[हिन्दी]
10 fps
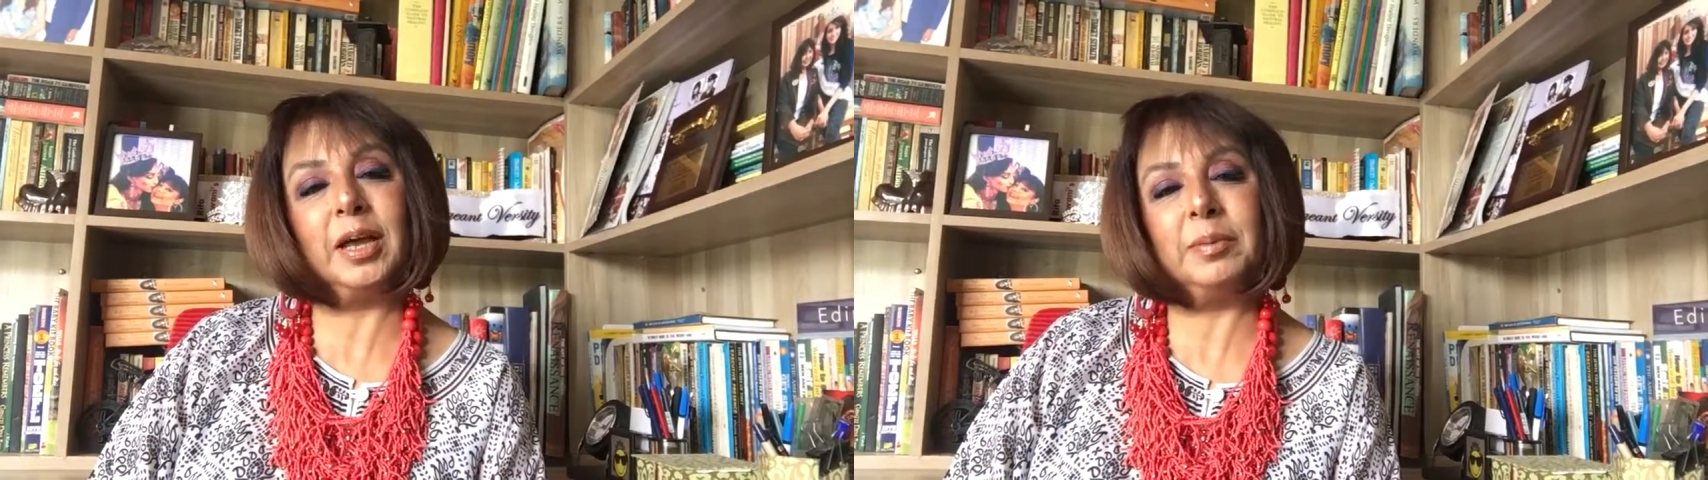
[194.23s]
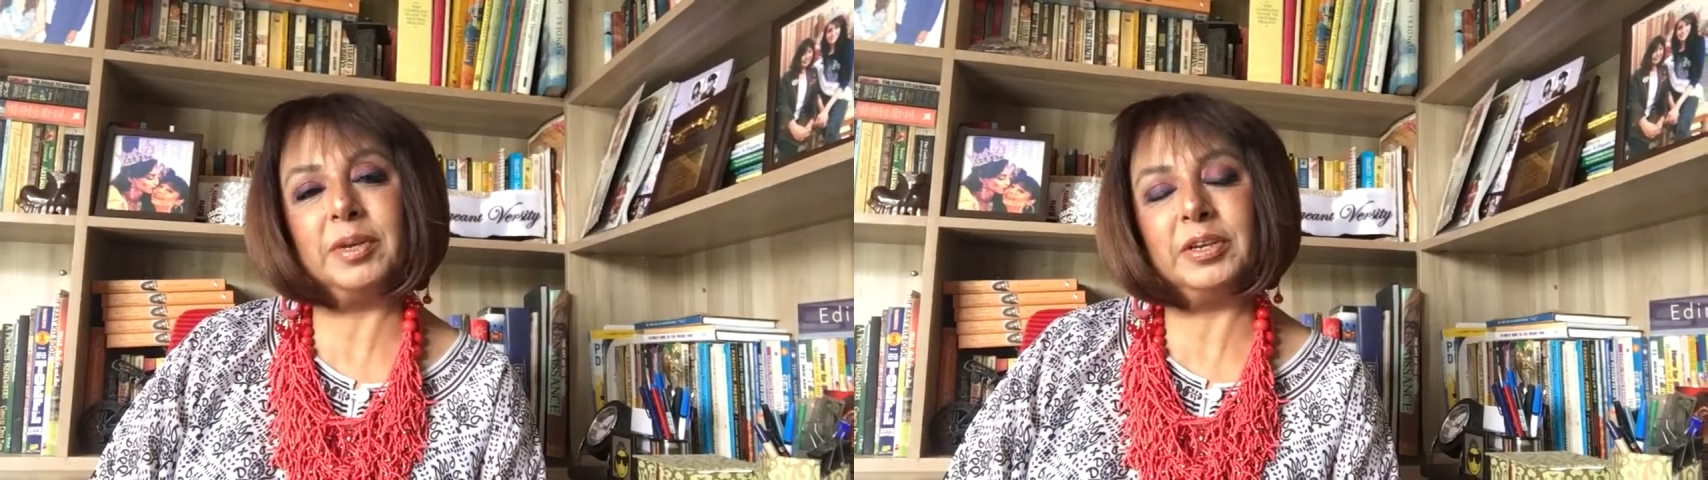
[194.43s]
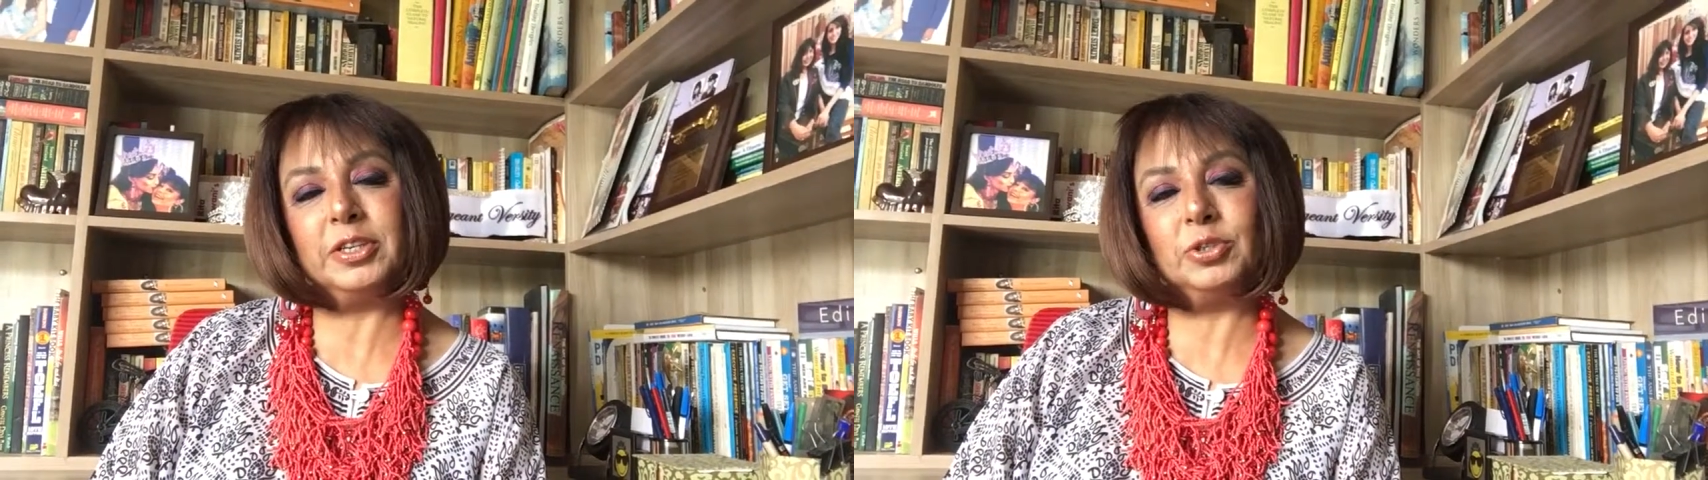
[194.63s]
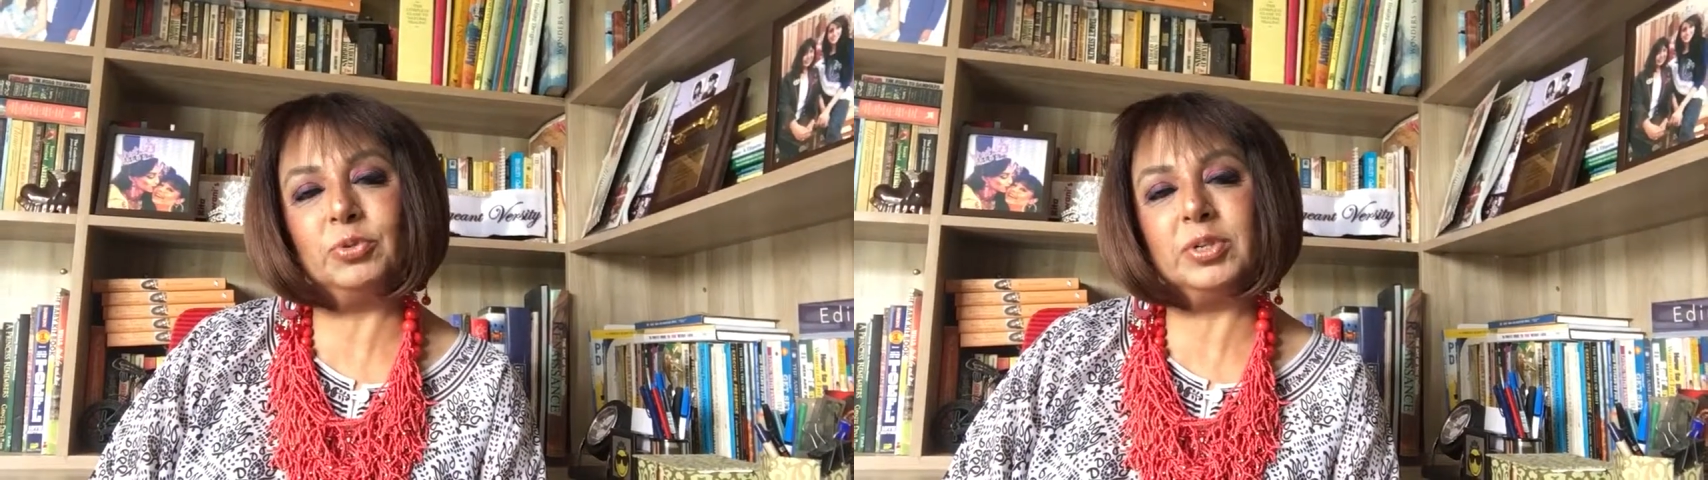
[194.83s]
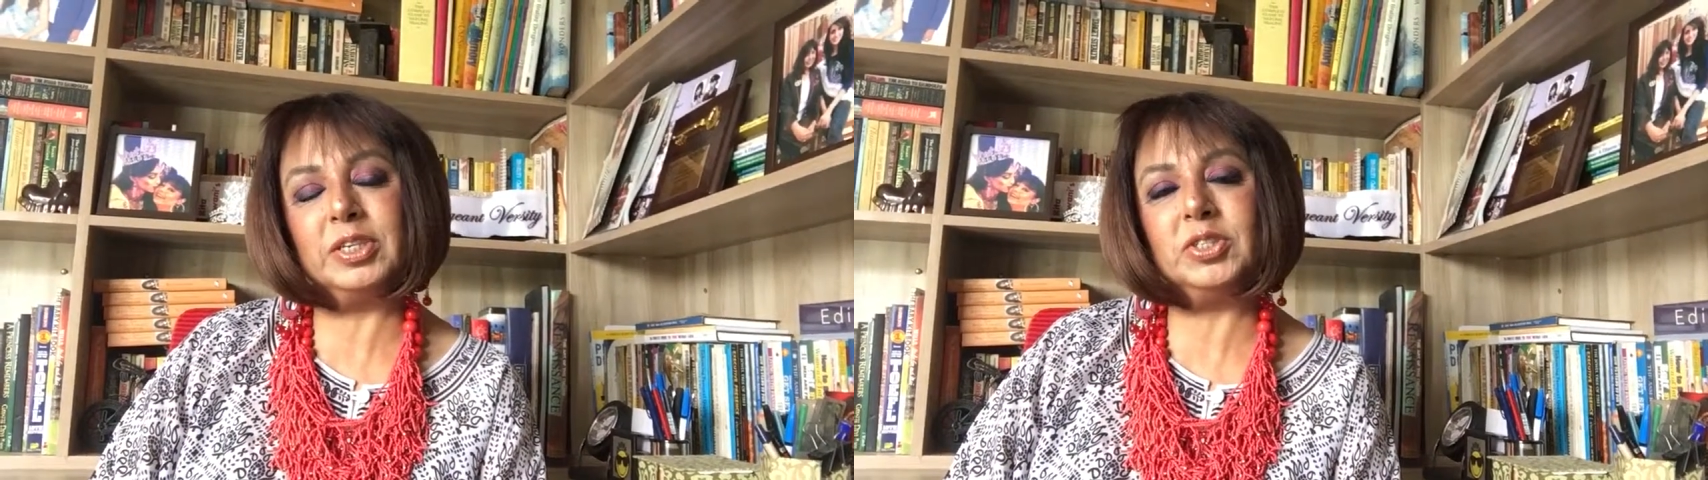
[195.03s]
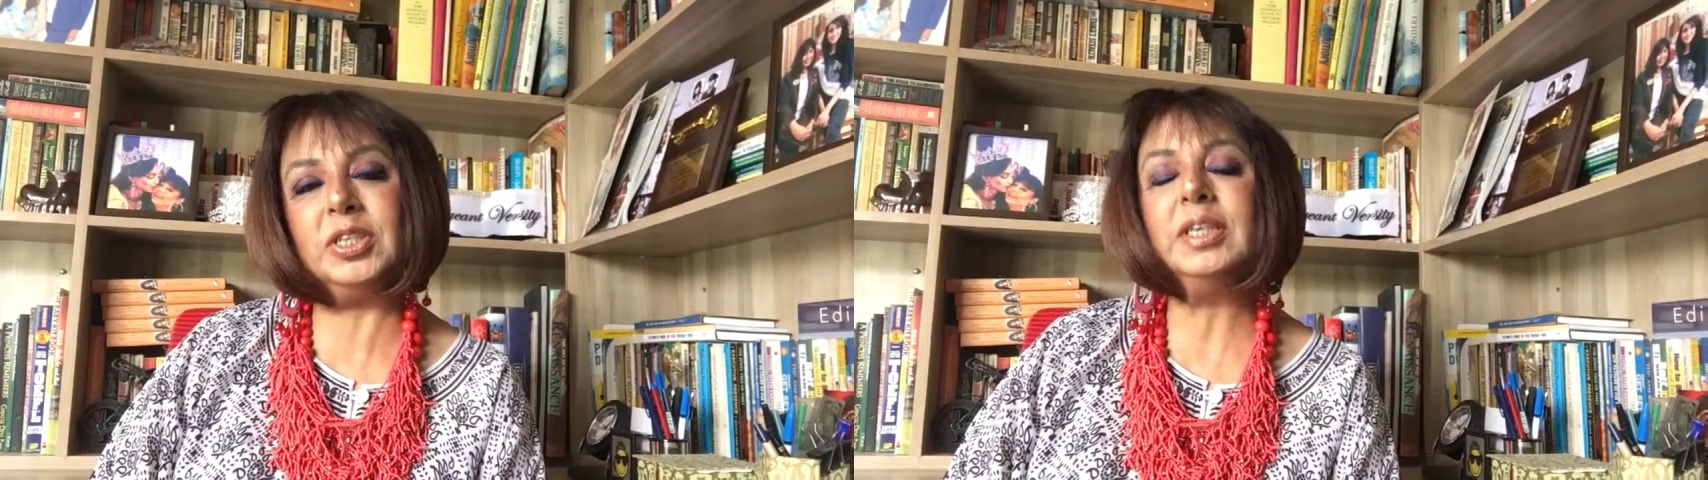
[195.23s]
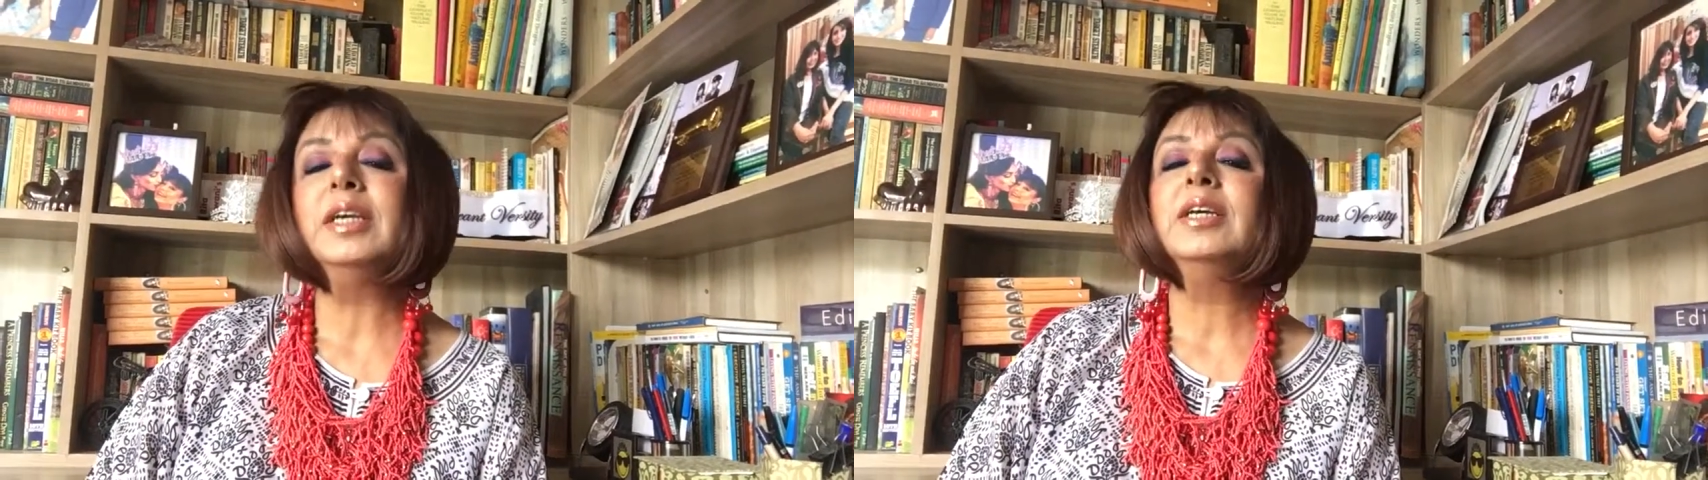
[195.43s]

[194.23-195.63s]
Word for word: काम करना शुरू कीजिए